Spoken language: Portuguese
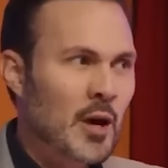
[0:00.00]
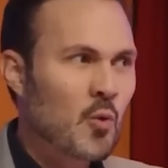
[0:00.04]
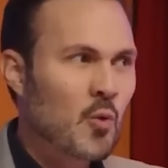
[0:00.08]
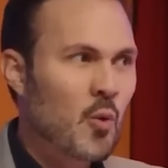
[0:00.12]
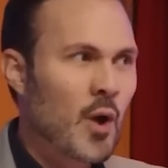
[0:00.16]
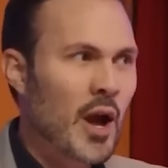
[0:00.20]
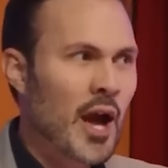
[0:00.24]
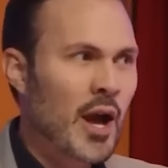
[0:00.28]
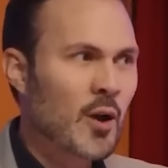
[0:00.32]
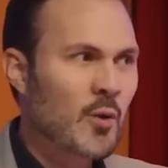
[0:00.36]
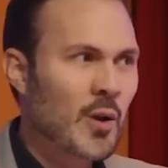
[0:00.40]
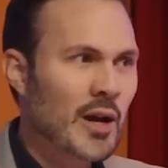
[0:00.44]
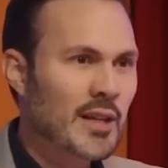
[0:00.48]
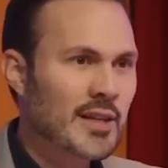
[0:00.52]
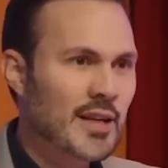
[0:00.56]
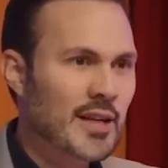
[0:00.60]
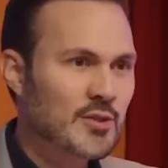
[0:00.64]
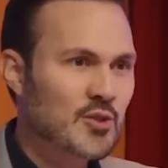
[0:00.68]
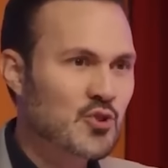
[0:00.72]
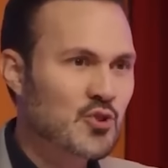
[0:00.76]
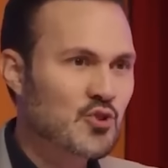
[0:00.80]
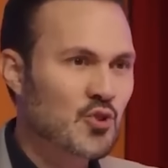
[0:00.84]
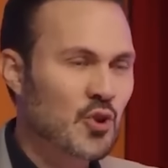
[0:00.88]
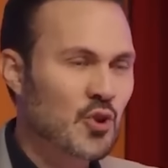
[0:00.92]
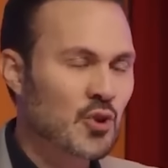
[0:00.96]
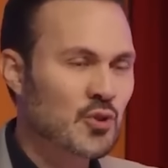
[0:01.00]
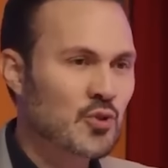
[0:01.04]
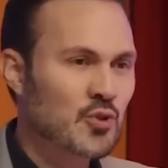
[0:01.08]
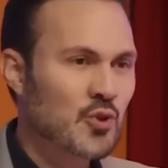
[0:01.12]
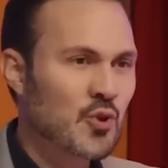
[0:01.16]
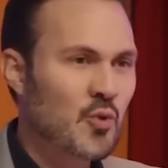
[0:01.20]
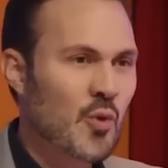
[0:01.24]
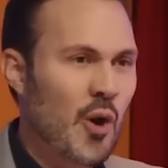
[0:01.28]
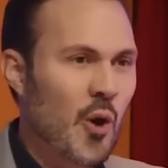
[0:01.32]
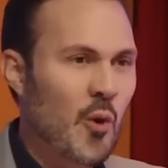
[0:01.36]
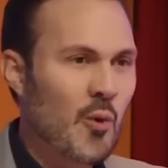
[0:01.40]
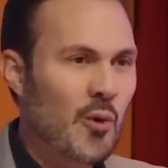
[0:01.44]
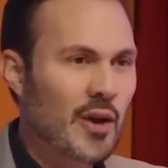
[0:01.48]
qual é a qualidade de sono e
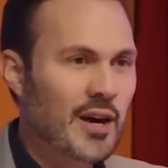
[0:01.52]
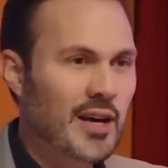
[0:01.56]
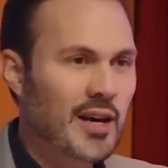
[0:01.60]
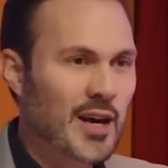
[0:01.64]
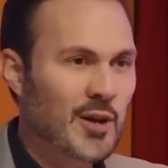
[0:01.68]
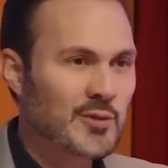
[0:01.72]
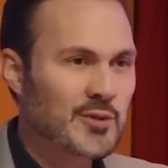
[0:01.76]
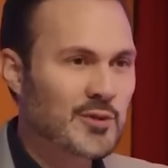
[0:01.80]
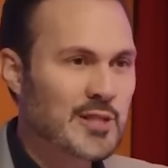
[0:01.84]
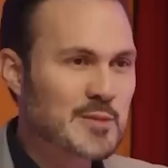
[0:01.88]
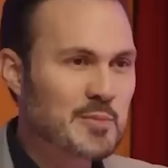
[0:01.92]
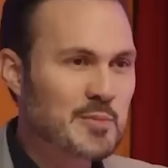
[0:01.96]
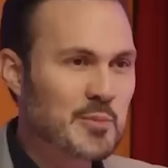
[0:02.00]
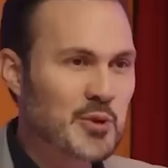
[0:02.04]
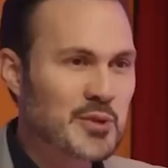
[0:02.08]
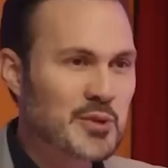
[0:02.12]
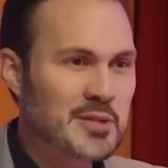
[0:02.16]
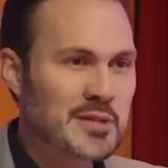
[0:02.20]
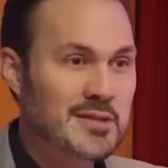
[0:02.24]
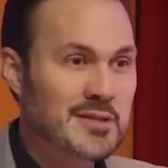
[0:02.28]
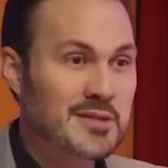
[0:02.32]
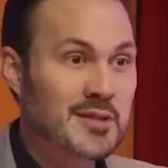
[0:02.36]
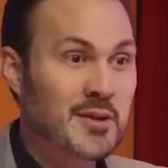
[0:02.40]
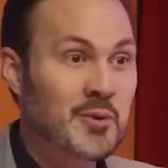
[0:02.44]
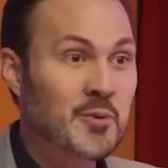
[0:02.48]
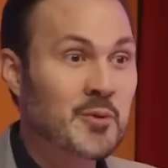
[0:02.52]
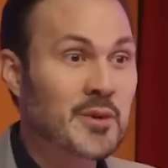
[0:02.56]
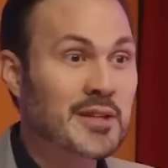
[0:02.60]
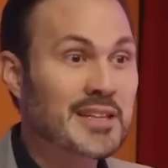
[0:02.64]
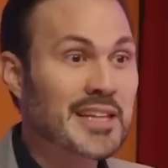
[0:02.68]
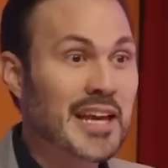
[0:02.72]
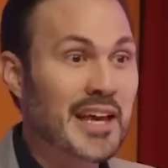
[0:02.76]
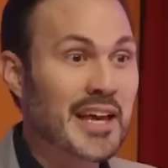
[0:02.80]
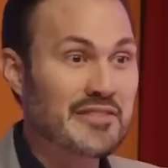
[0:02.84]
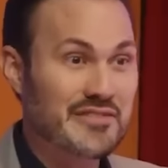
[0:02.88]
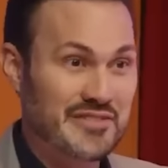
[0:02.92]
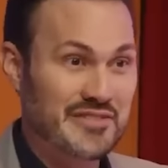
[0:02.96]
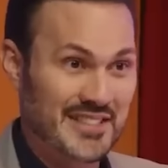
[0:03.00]
qual o grau de disposição
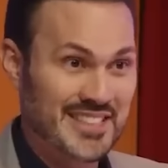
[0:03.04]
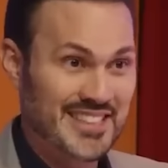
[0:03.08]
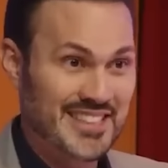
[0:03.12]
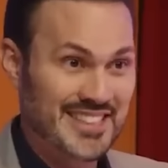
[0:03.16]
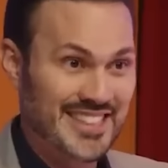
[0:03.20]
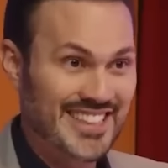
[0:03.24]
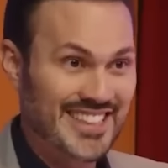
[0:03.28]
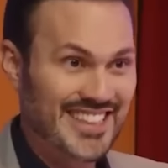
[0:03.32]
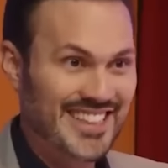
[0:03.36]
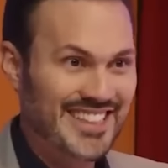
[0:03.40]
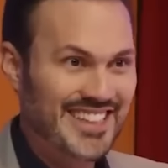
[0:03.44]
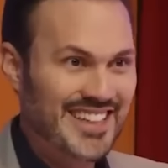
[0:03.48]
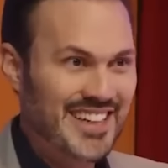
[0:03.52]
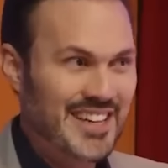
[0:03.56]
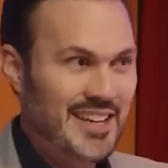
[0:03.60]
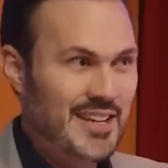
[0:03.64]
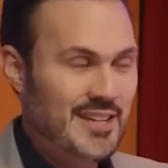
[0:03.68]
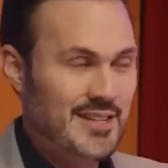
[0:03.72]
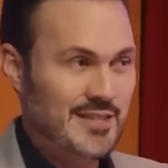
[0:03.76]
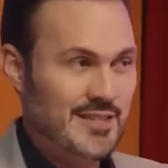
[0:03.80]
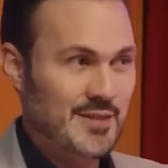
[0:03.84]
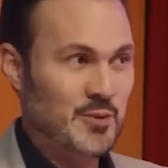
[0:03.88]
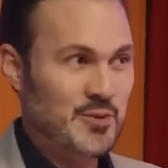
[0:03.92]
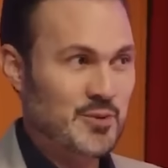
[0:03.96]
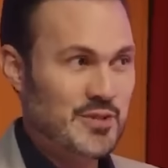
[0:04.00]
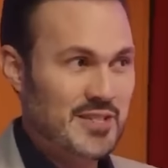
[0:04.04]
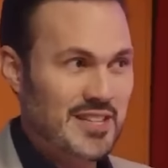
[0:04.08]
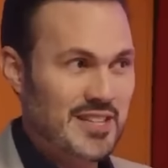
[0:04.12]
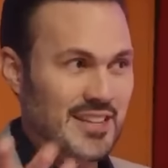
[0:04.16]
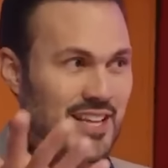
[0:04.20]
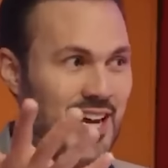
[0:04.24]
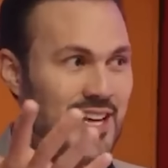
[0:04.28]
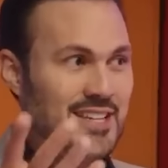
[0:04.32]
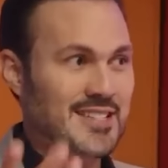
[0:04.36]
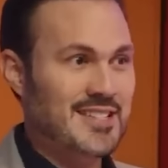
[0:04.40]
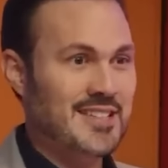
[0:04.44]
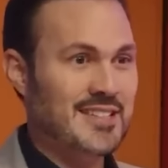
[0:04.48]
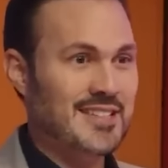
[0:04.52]
quando levanta. São
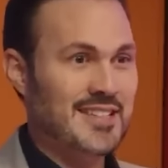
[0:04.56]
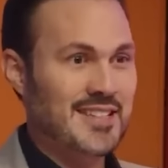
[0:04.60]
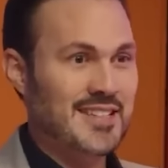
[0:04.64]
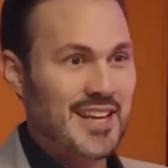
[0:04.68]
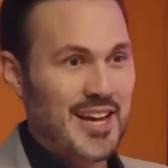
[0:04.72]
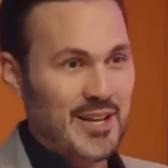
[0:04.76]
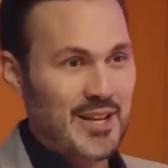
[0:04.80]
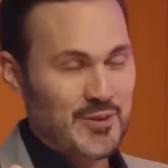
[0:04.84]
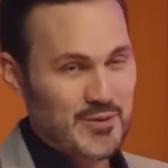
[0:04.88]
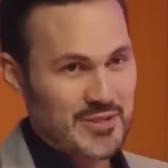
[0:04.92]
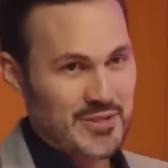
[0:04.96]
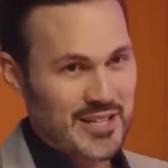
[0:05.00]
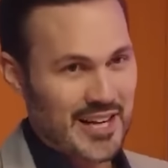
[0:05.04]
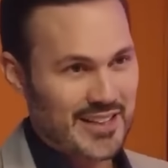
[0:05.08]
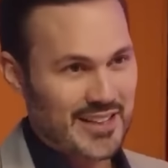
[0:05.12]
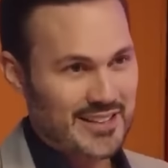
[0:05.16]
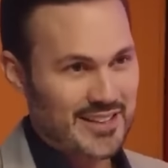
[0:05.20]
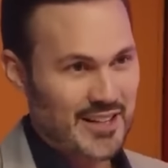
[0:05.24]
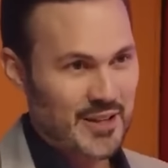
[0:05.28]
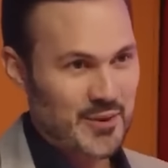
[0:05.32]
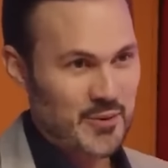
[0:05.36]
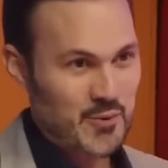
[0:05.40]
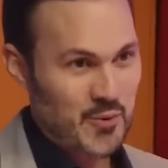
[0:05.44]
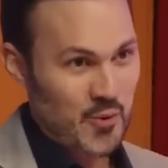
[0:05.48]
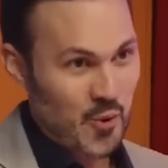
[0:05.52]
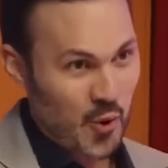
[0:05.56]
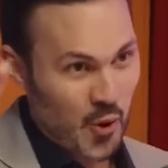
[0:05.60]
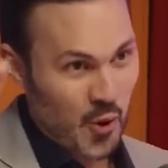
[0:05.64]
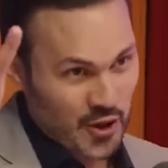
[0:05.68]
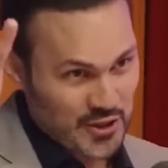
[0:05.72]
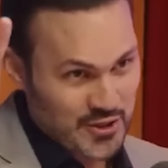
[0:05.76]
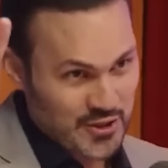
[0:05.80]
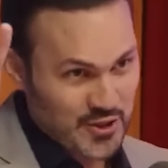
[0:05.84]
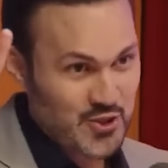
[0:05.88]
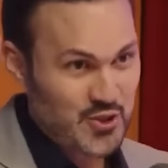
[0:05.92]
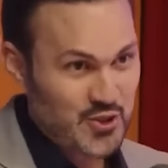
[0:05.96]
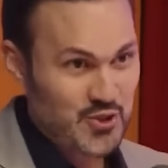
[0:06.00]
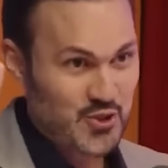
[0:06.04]
sinais indiretos se ela tem o
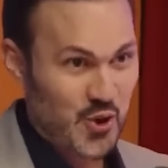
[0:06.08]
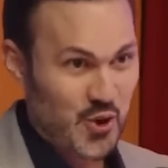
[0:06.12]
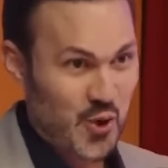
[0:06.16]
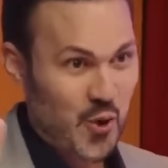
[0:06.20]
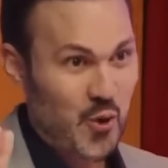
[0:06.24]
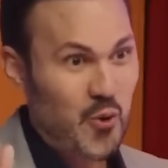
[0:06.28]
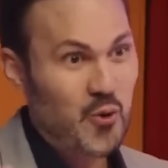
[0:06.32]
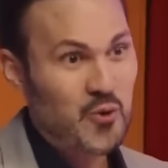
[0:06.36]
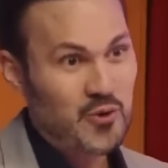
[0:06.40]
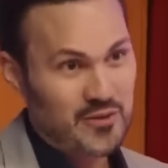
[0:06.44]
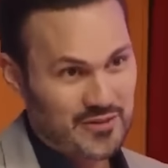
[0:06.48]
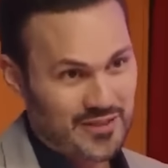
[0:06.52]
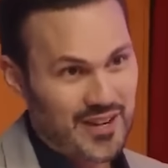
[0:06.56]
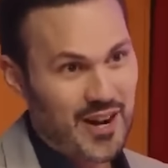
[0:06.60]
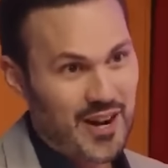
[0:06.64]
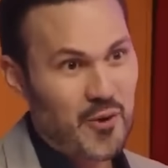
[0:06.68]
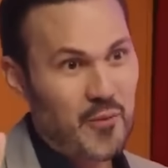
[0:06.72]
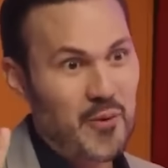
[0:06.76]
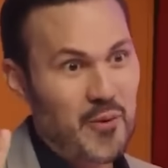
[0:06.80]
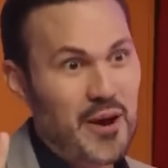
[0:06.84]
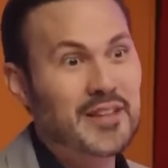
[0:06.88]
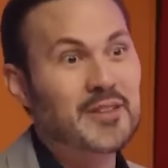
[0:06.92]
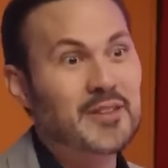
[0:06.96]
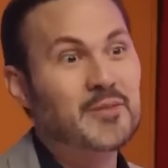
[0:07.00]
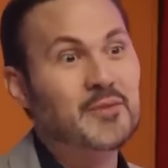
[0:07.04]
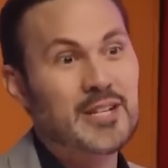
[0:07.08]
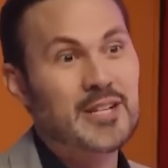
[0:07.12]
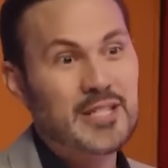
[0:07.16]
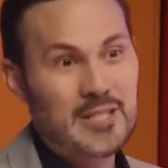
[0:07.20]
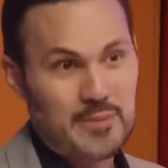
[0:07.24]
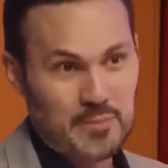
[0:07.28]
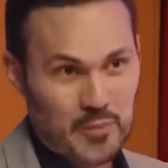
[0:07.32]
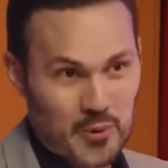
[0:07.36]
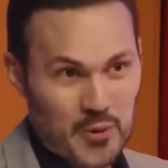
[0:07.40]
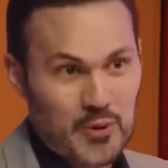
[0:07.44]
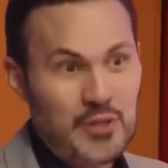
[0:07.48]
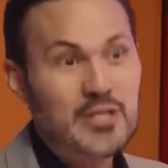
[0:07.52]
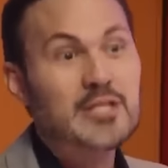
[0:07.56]
cortisol. Se tá, não, se está tendo as
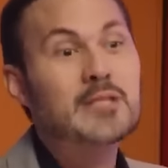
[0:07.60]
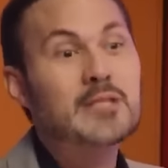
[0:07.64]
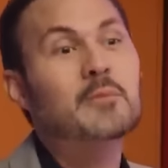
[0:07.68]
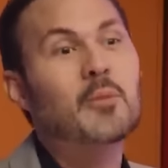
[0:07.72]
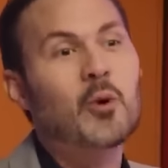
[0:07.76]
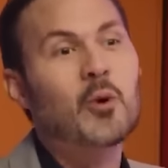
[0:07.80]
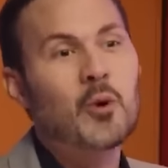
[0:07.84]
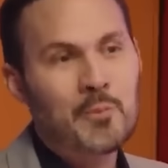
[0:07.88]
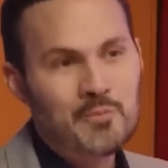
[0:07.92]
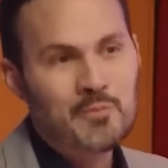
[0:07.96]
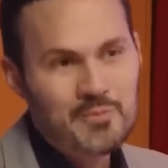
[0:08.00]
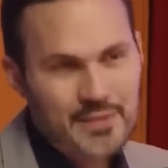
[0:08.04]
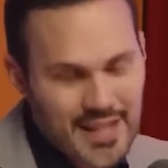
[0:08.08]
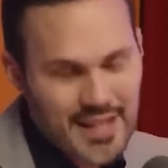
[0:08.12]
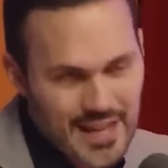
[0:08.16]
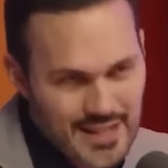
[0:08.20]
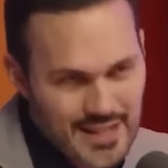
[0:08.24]
etapas